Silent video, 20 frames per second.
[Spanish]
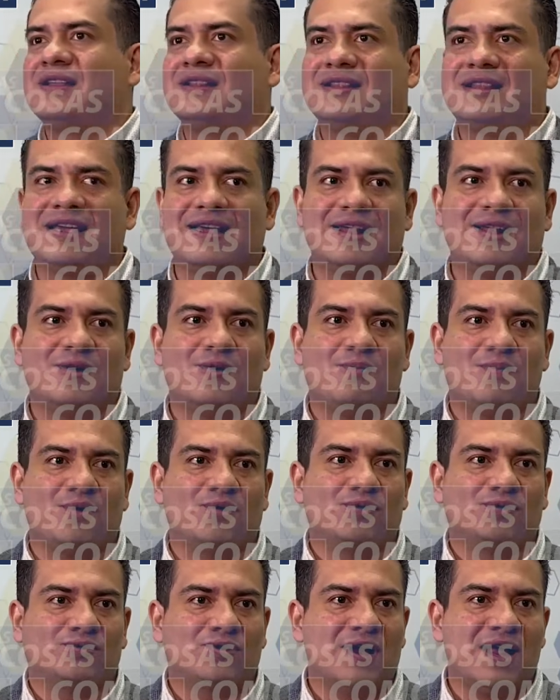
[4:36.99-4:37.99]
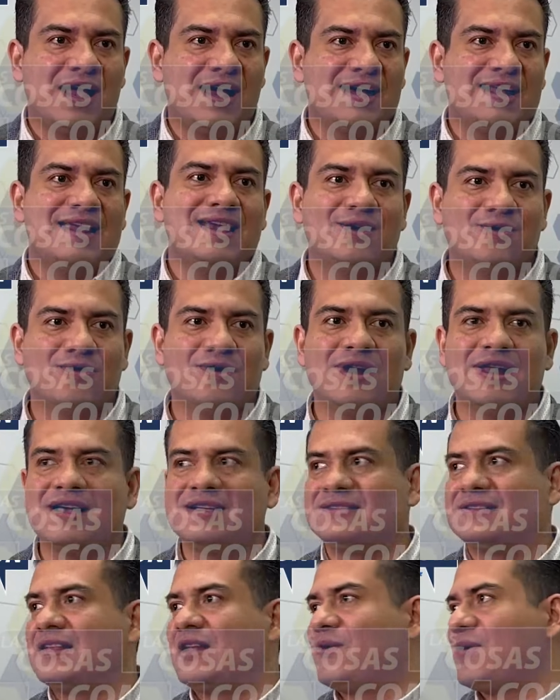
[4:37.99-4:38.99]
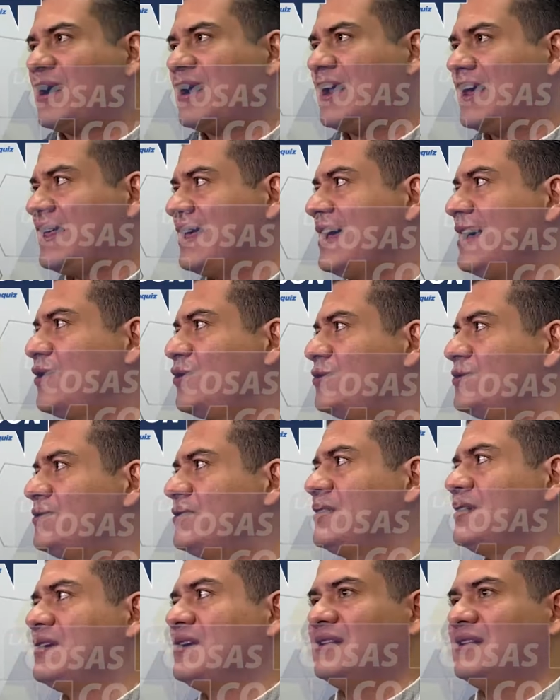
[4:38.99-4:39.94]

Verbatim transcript: de los productores agrícolas, de los ganaderos,